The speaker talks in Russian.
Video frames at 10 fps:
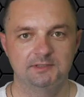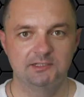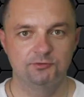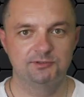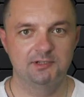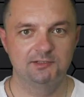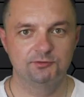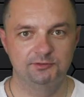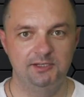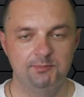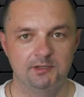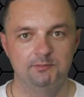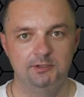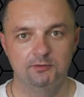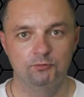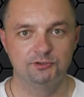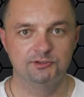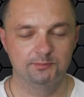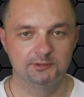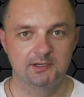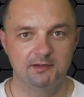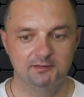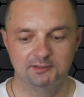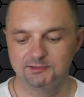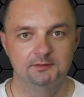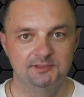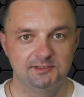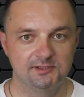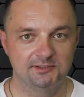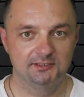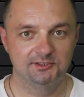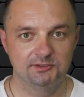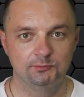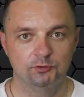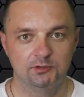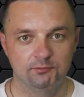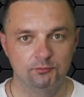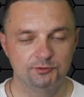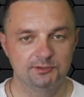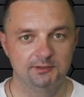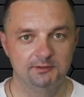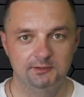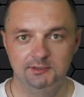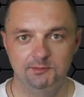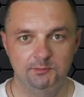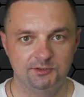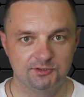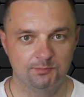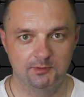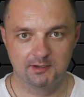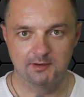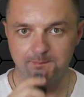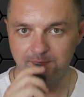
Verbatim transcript: Скажу сразу, дрипка мне очень понравилась. Здесь достаточно много вкуса и не меньше пара.